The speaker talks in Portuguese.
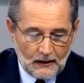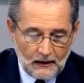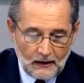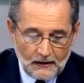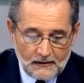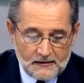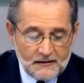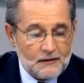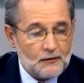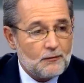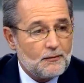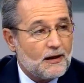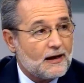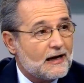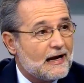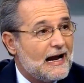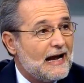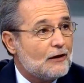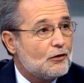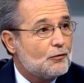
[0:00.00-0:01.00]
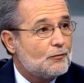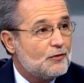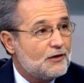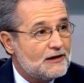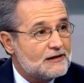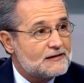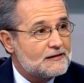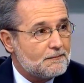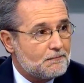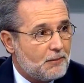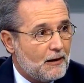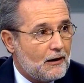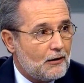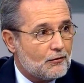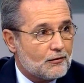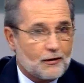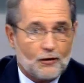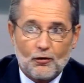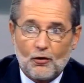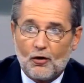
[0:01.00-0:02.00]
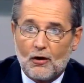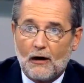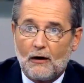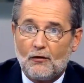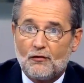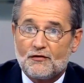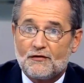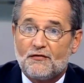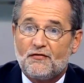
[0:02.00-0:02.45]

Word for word: Eles iam ao mercado iam... Municipal, municipal, que é um local onde